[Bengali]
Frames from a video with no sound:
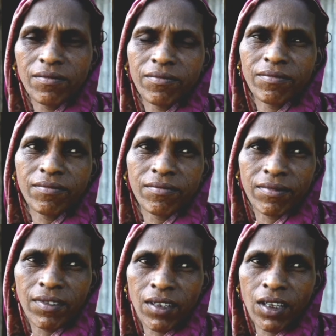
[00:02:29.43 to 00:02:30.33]
করে যাচ্ছেন
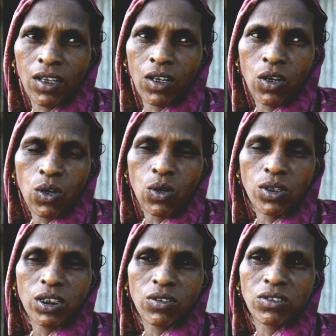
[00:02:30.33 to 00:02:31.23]
হাড় ভাঙ্গা
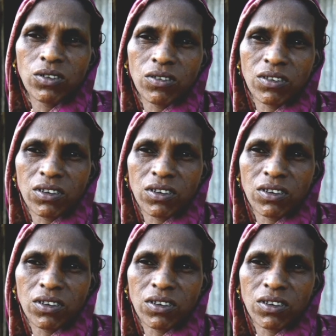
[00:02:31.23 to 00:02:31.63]
খাটুনি